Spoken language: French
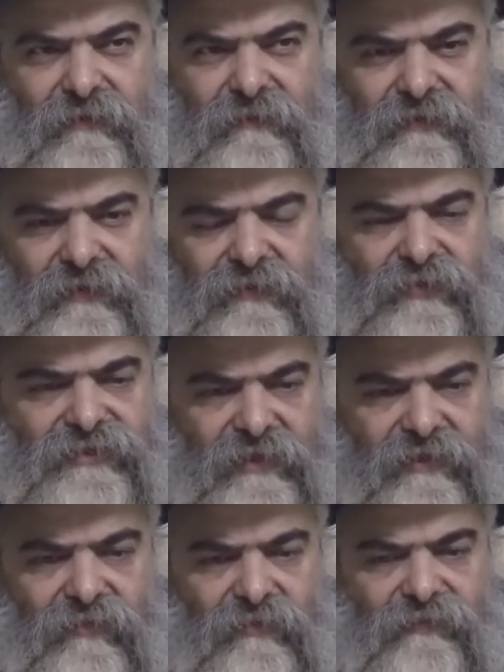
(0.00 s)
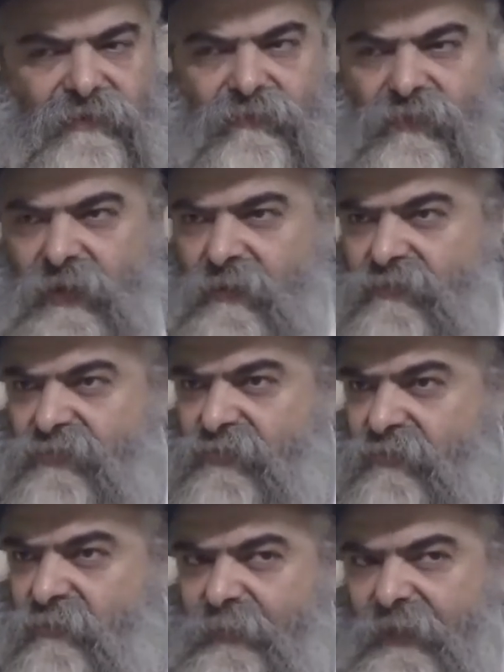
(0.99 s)
C'est-à-dire que chaque tribu a
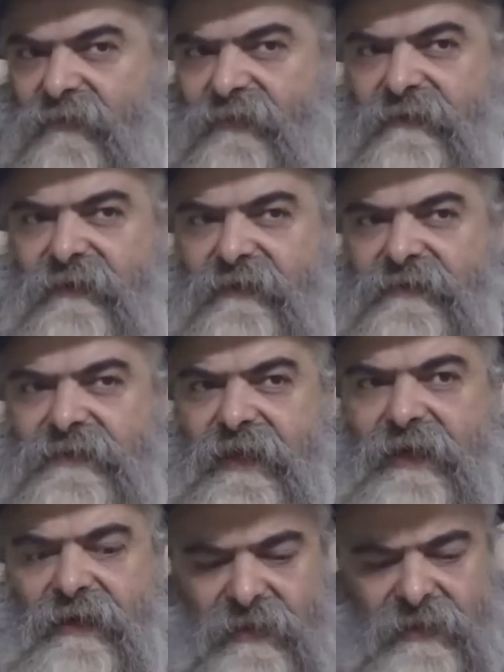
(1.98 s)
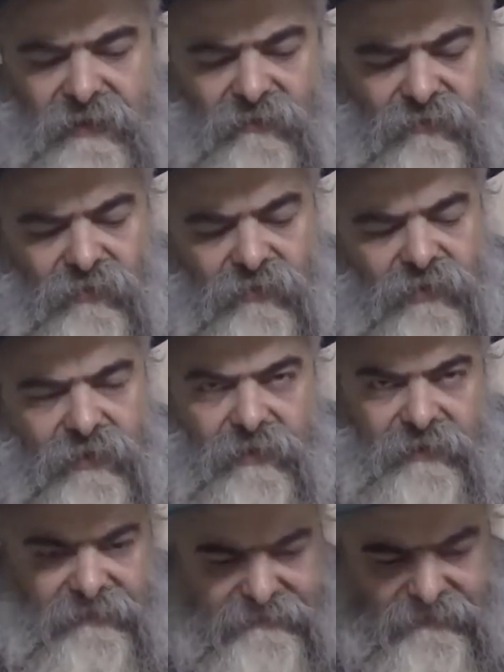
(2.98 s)
reçu une part de la terre d'Israël. Donc,
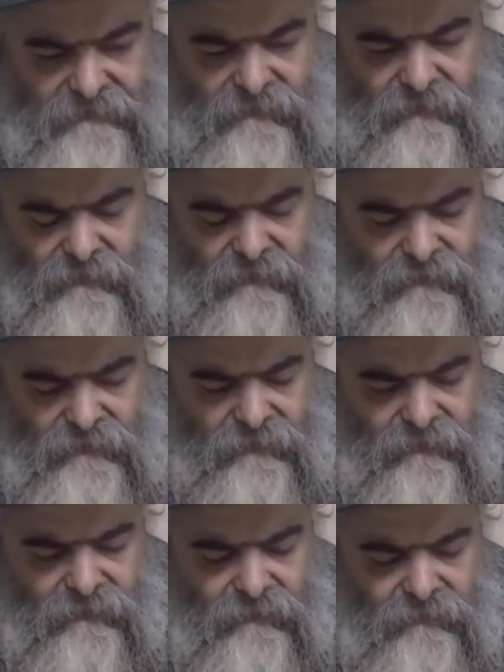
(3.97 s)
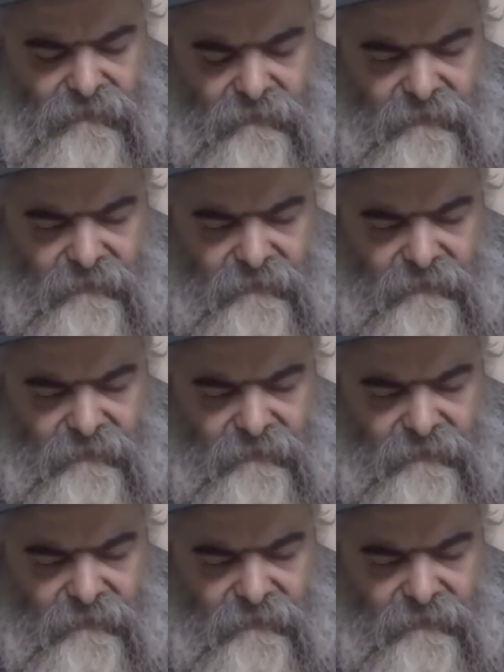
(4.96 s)
euh, de